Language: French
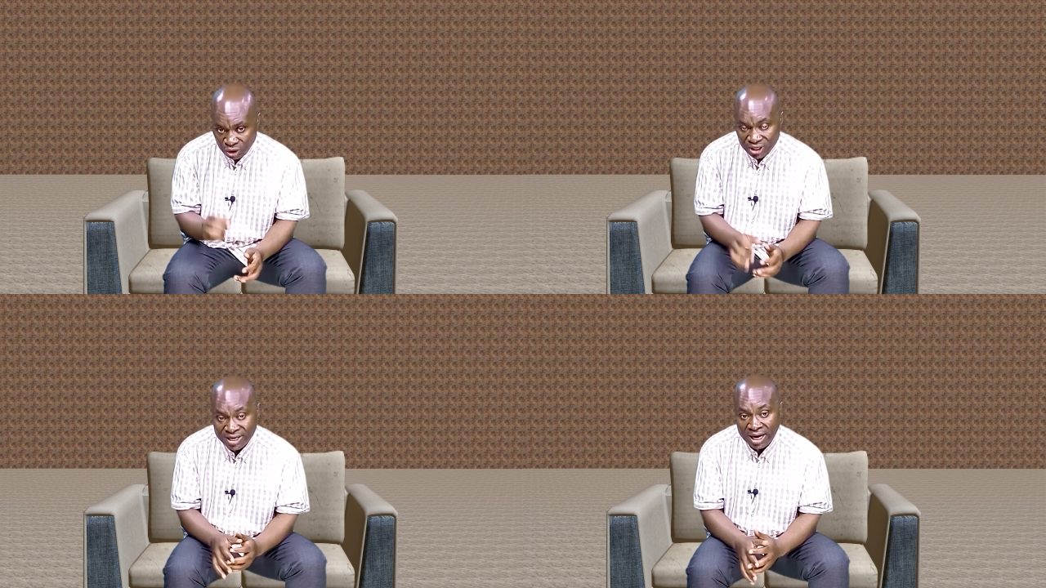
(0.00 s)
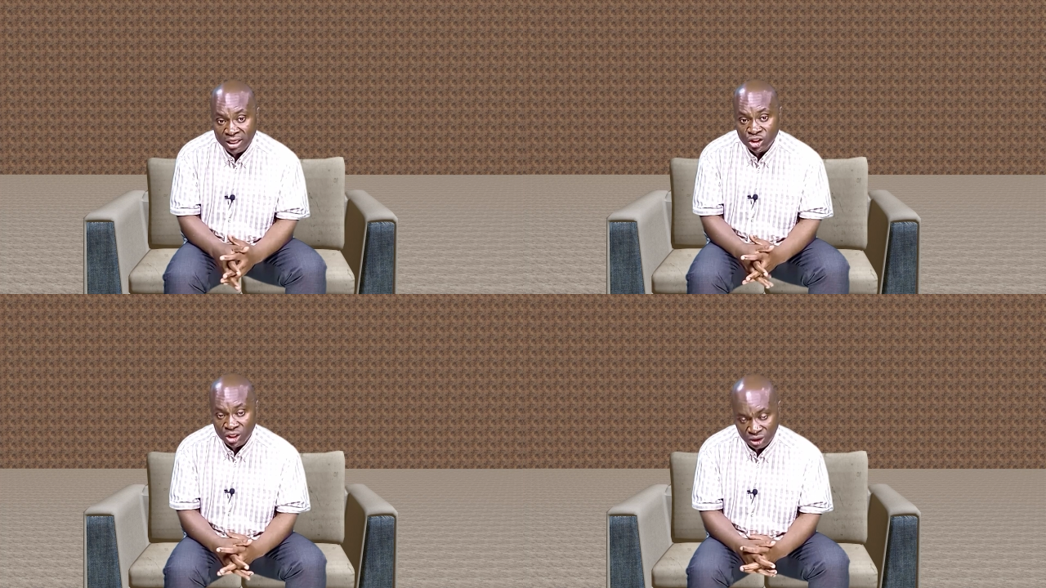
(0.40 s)
est allé
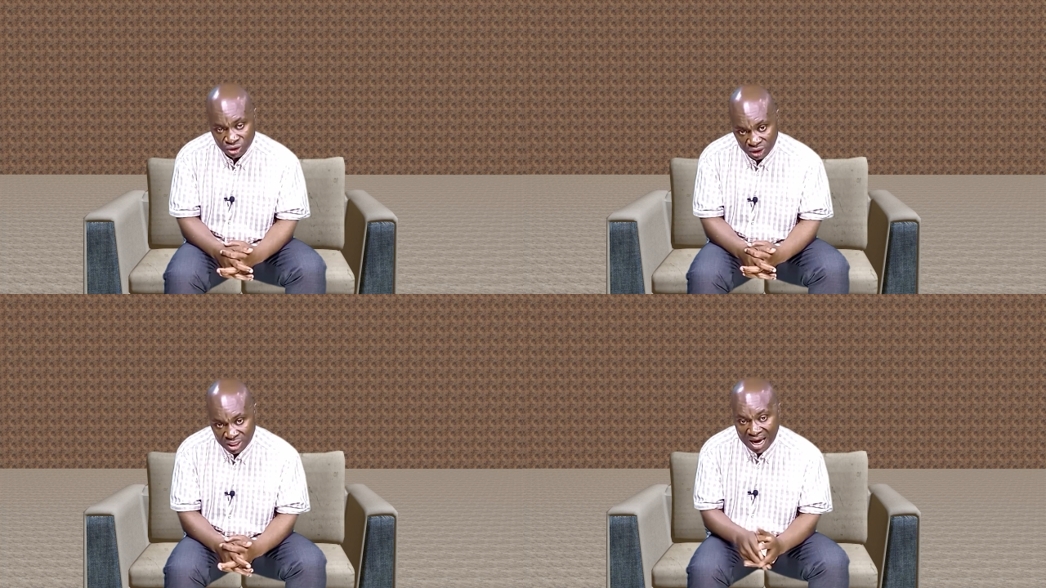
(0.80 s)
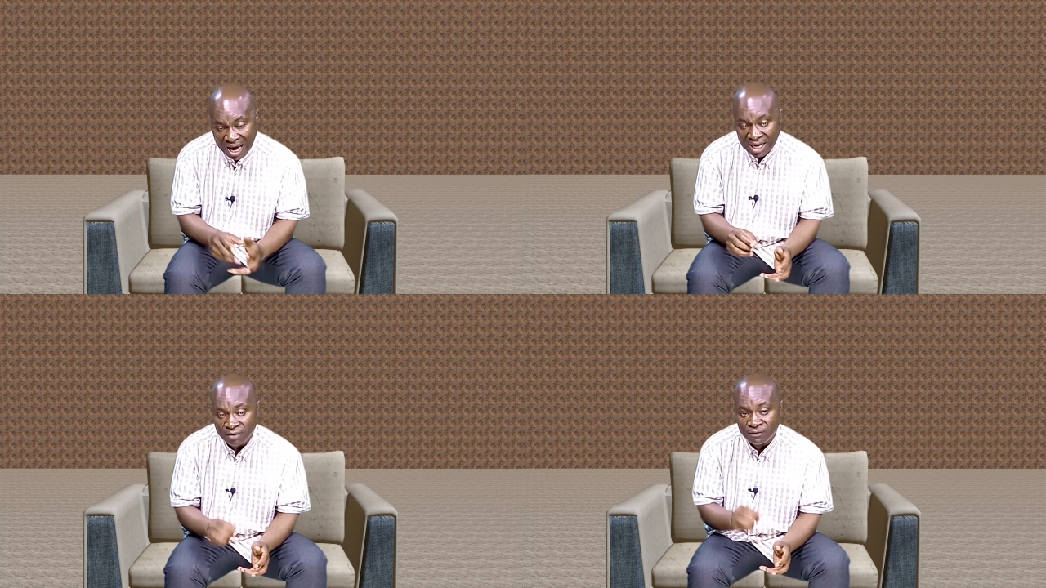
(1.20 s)
chercher
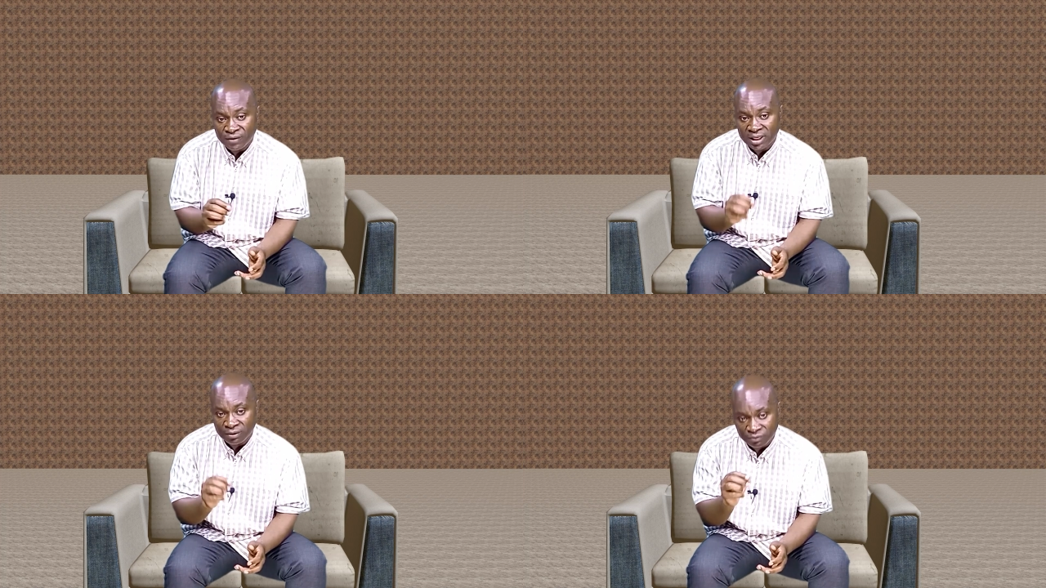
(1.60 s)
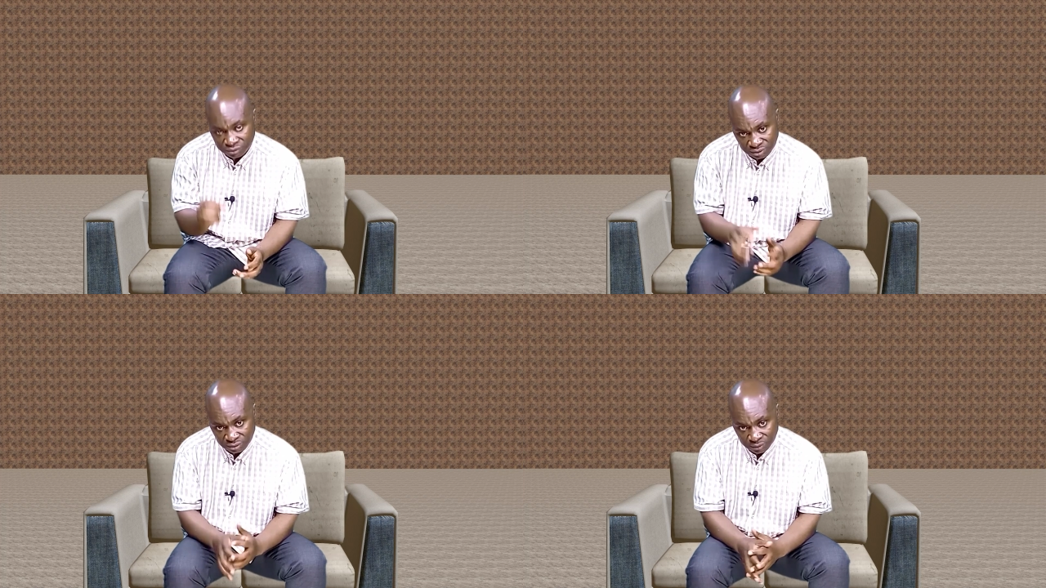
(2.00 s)
à la
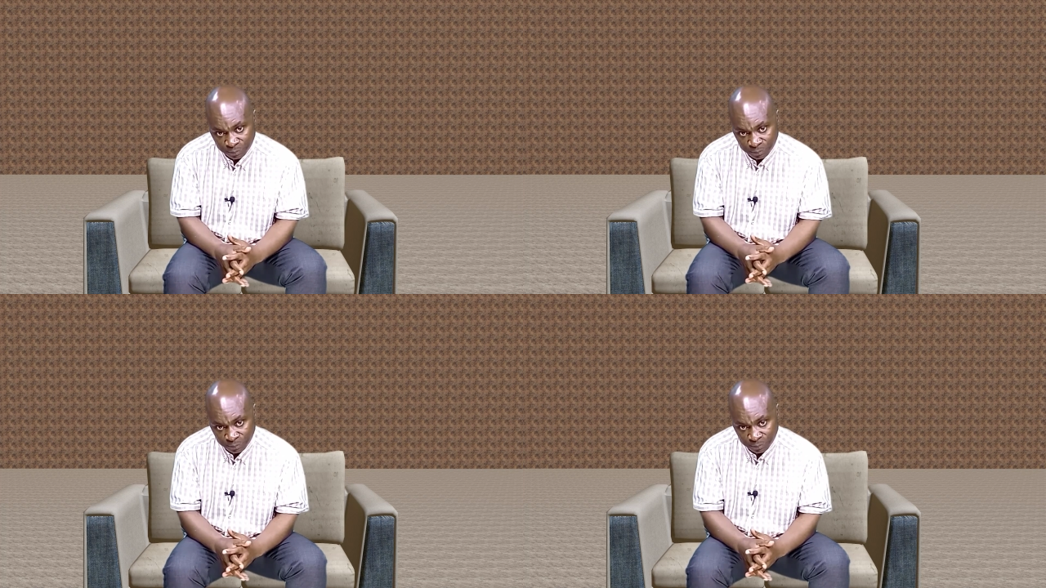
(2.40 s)
Foot.